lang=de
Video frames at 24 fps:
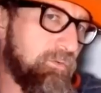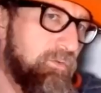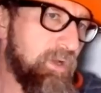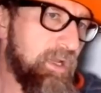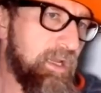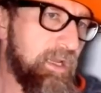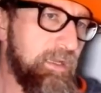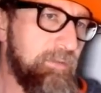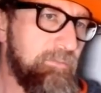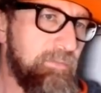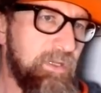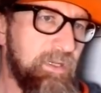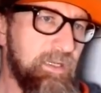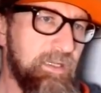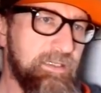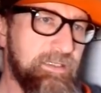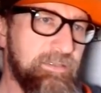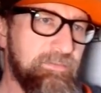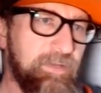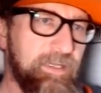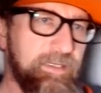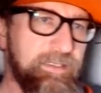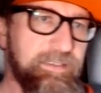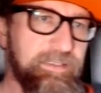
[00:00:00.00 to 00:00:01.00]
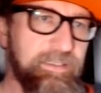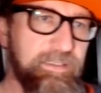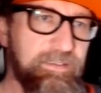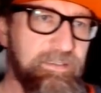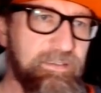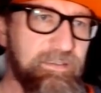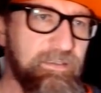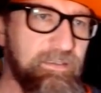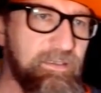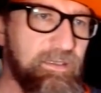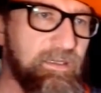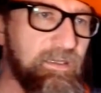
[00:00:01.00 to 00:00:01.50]
nur 1,20 Meter
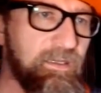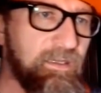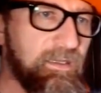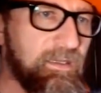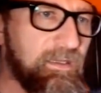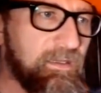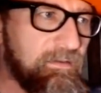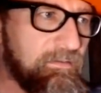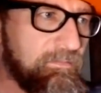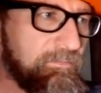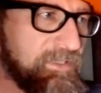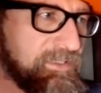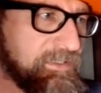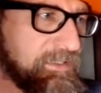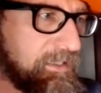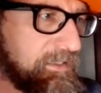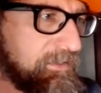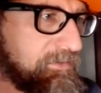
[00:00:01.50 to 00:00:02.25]
bis